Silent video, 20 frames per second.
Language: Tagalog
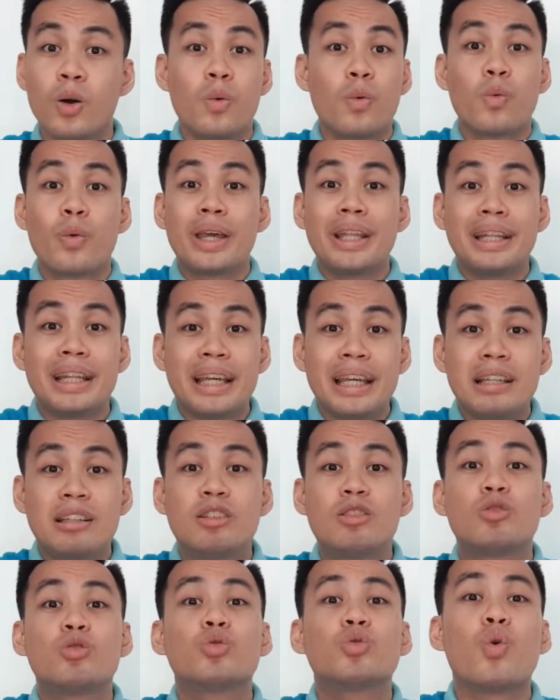We
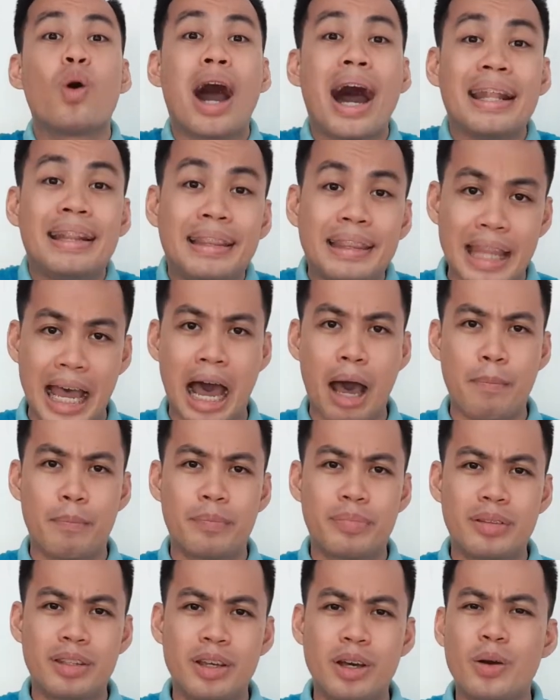need to adapt
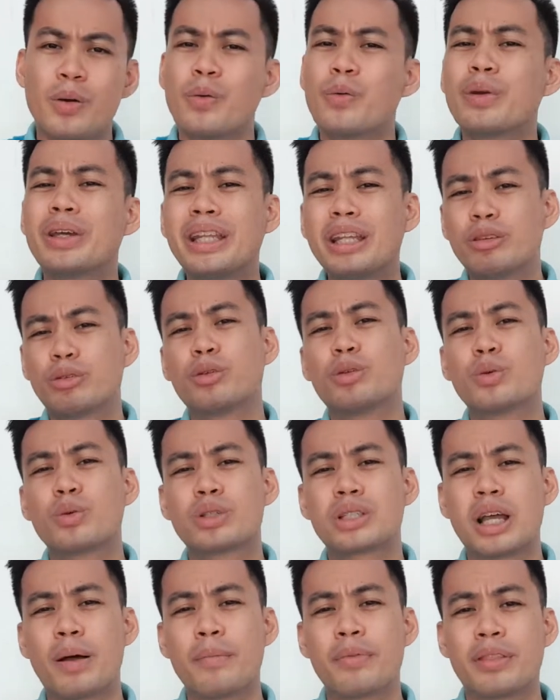we need to do
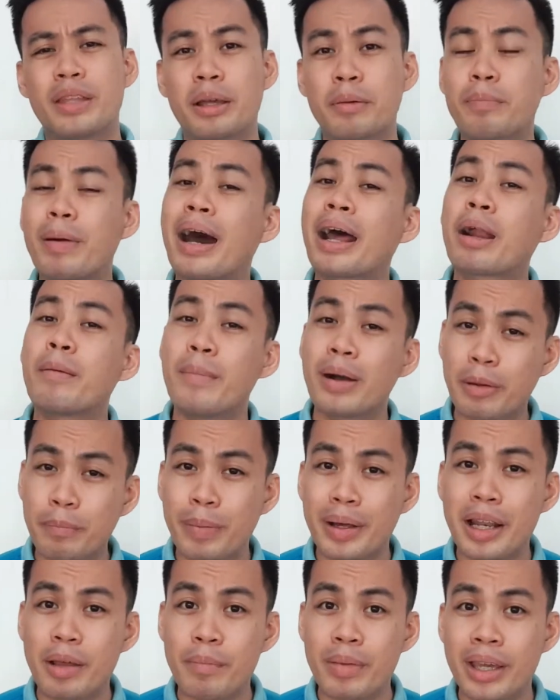something para
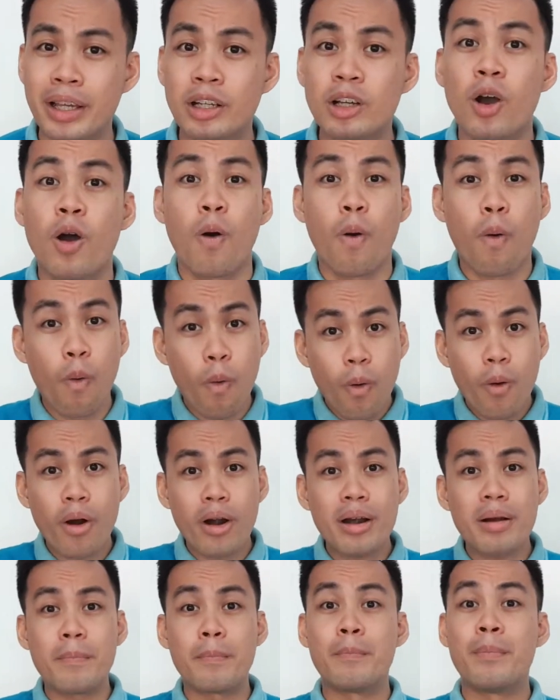magpalamig
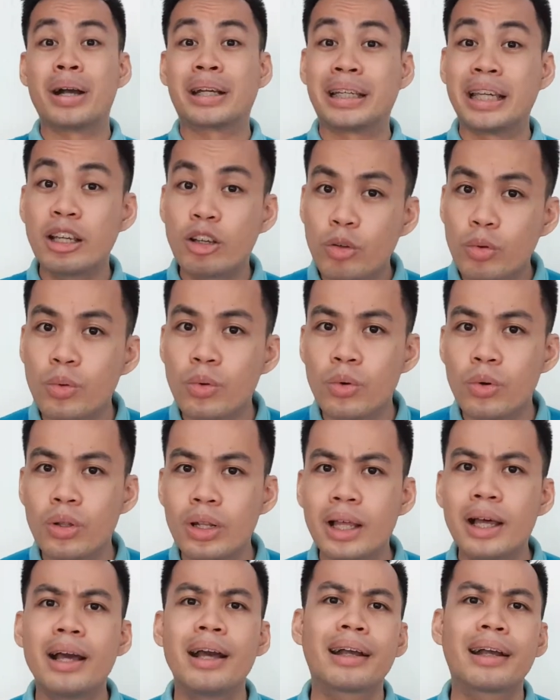or maging cool